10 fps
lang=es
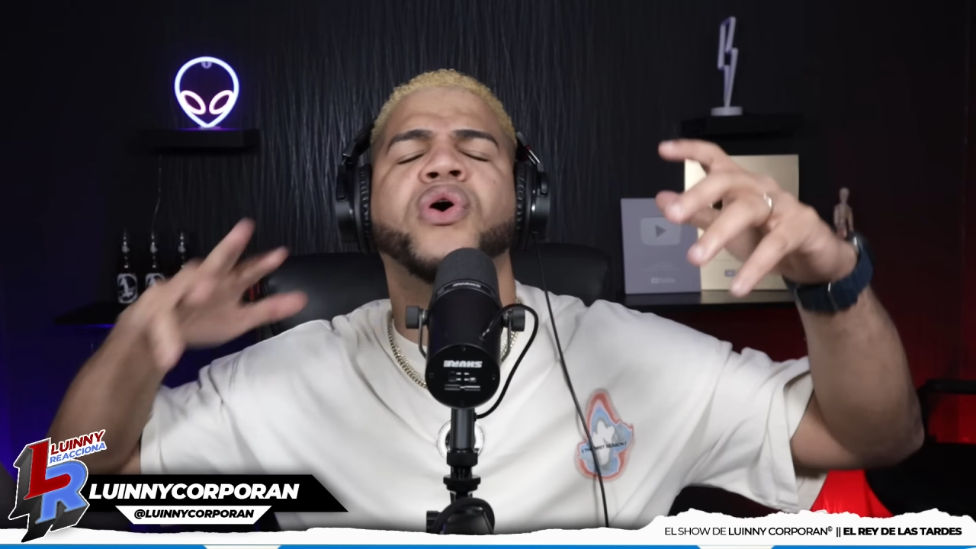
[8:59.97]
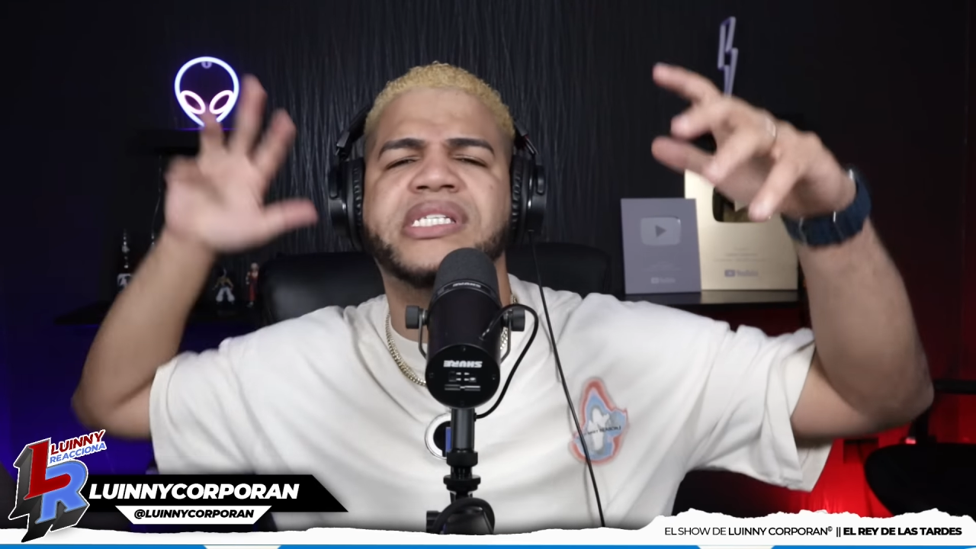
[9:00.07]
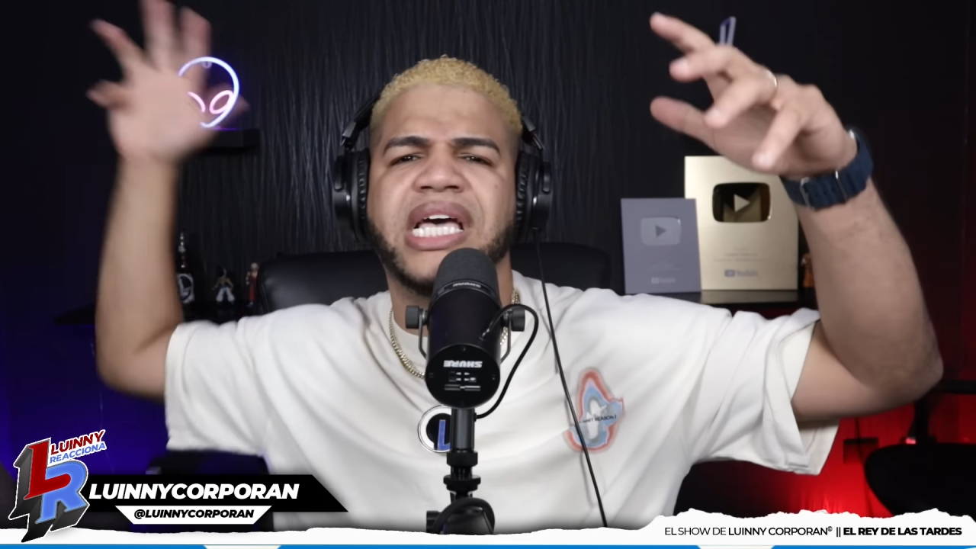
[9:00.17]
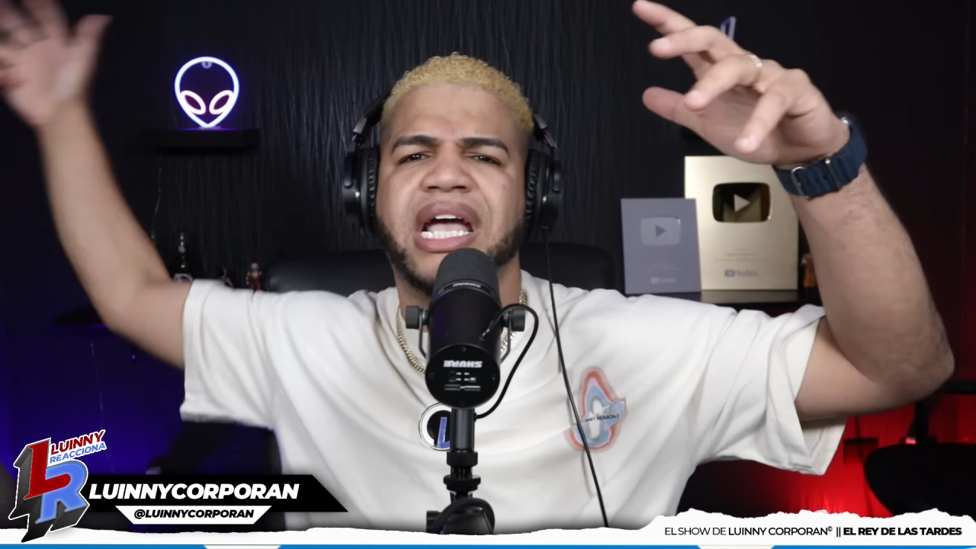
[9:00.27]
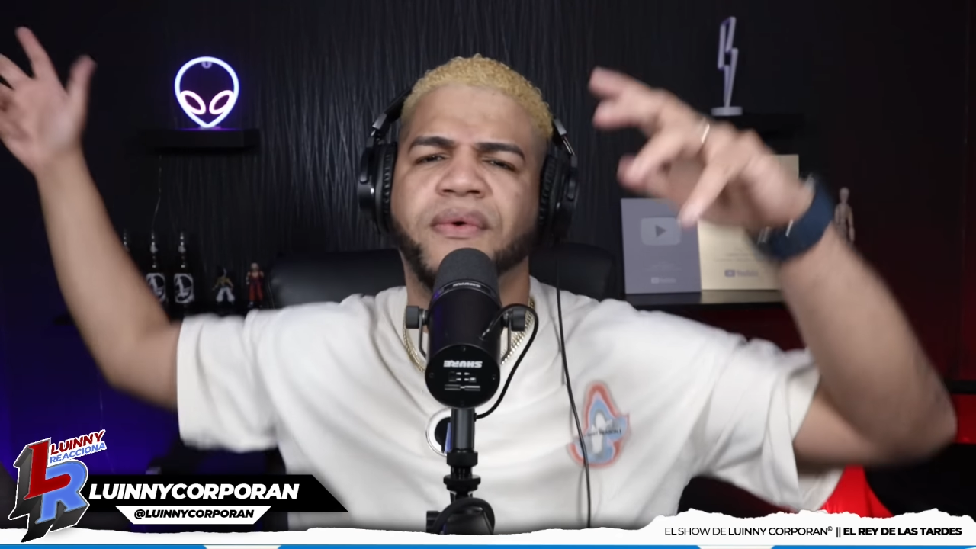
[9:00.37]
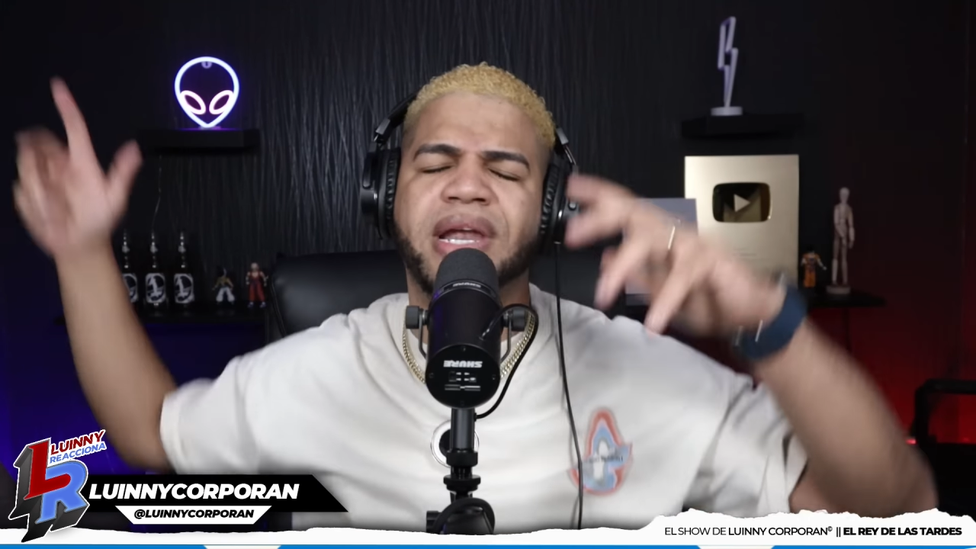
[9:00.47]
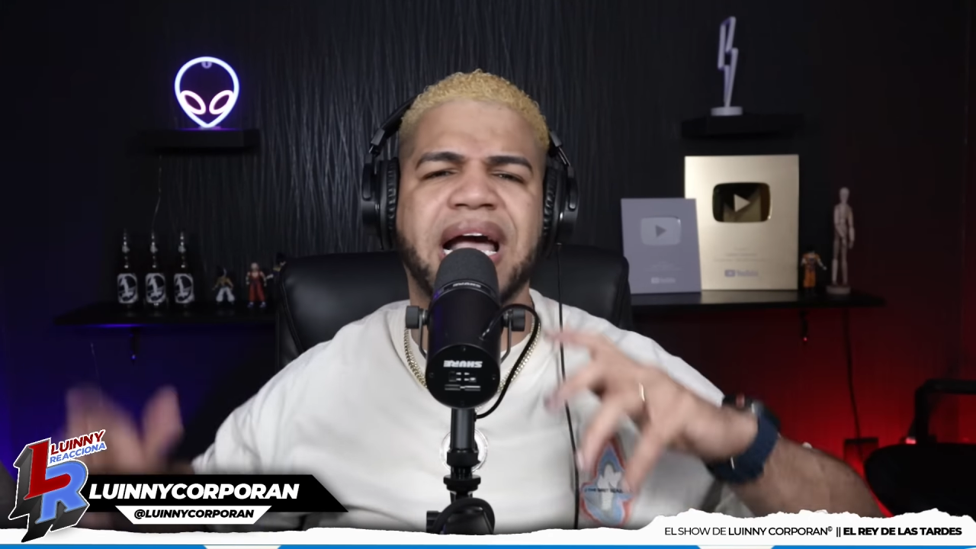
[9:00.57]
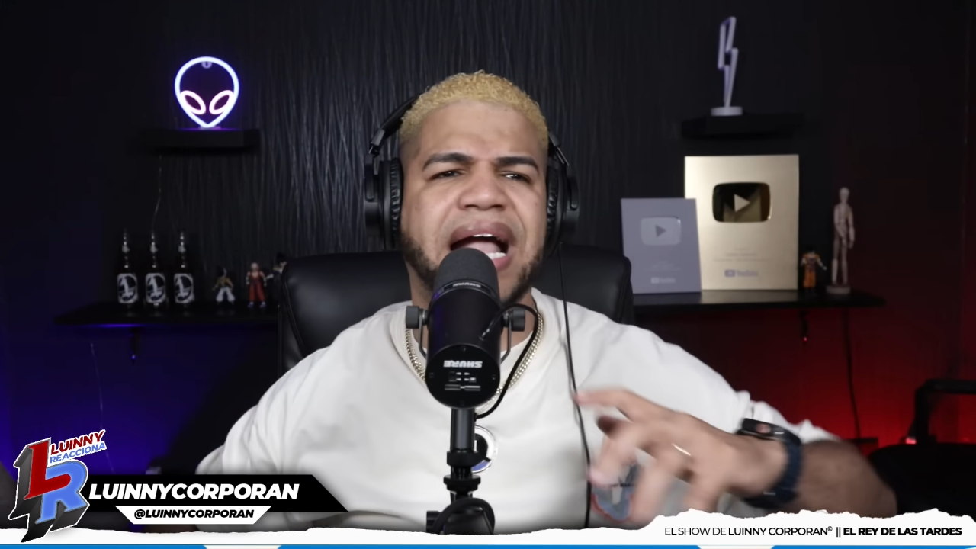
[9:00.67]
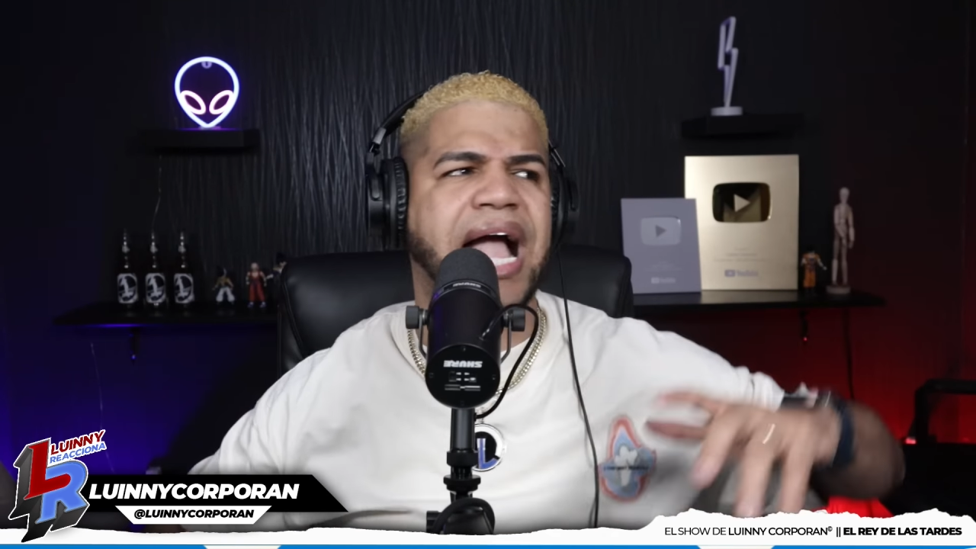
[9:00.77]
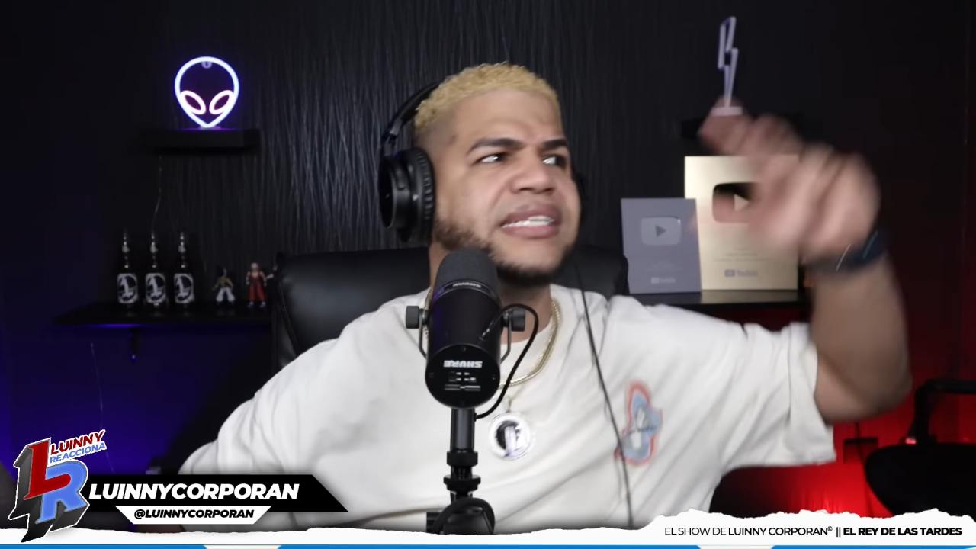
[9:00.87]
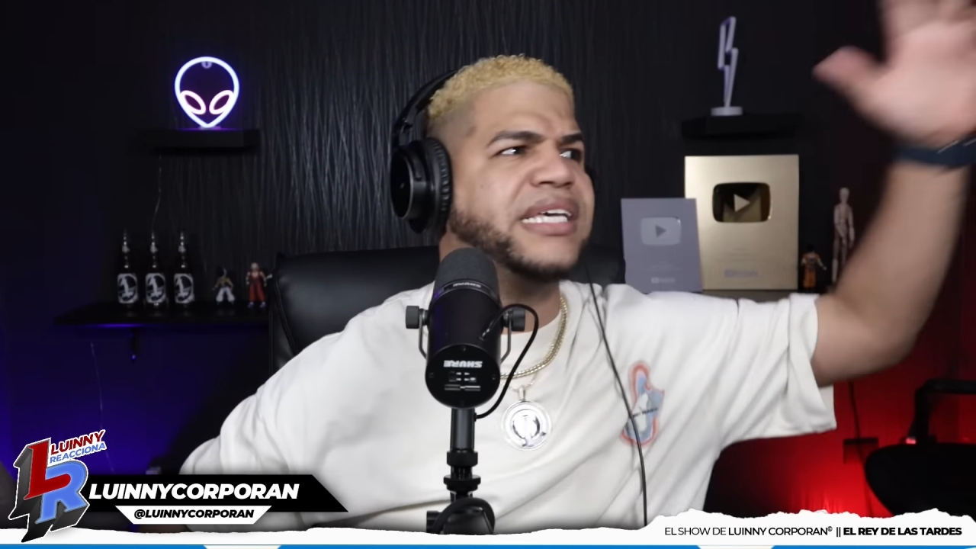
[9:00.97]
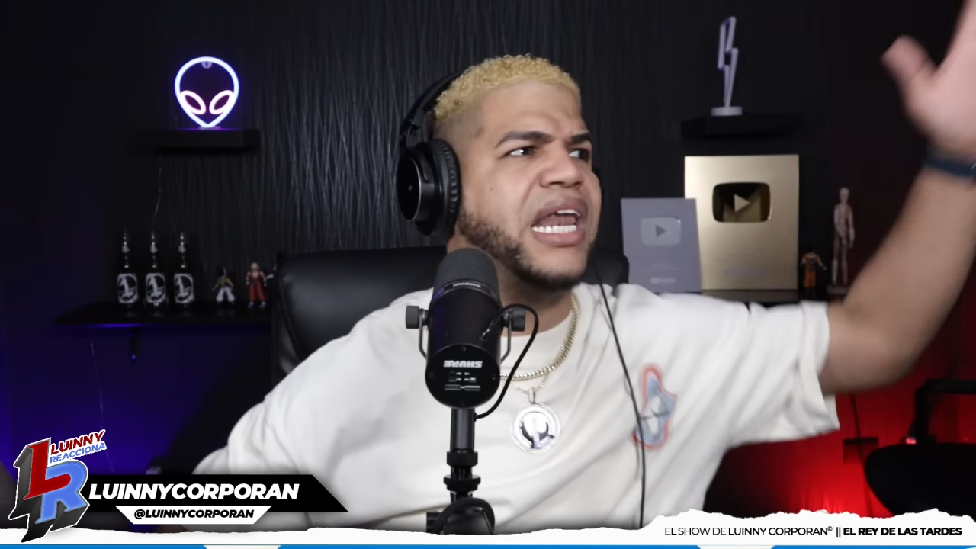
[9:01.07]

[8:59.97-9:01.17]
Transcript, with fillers: y se quedó en la cancha